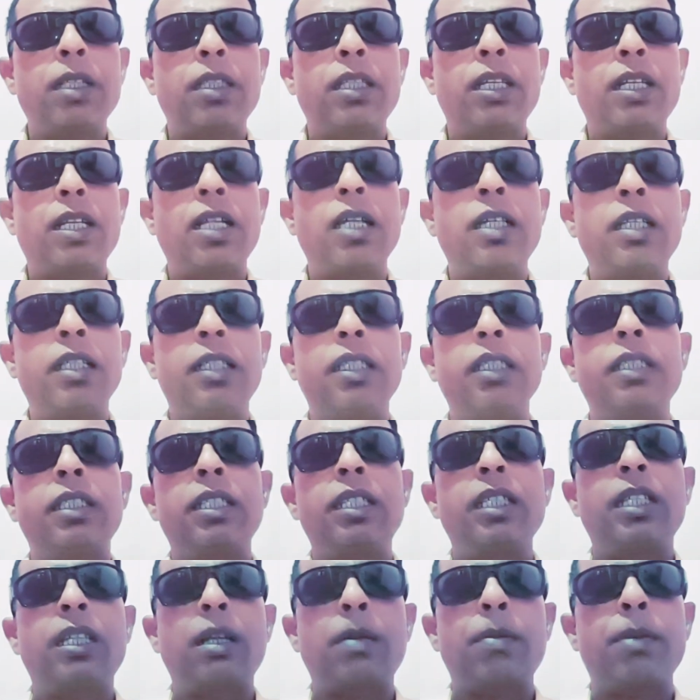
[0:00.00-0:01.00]
माता रानी की
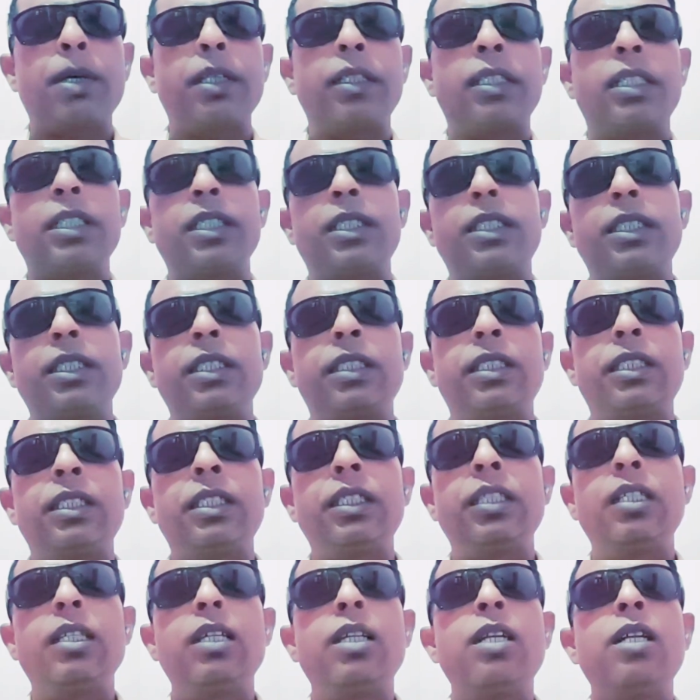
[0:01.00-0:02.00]
इतनी कृपा दृष्टि
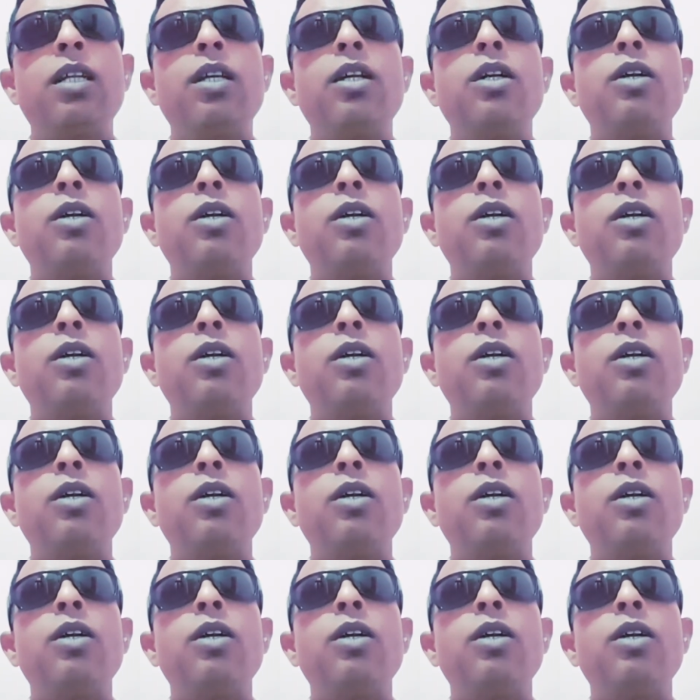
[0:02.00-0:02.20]
थी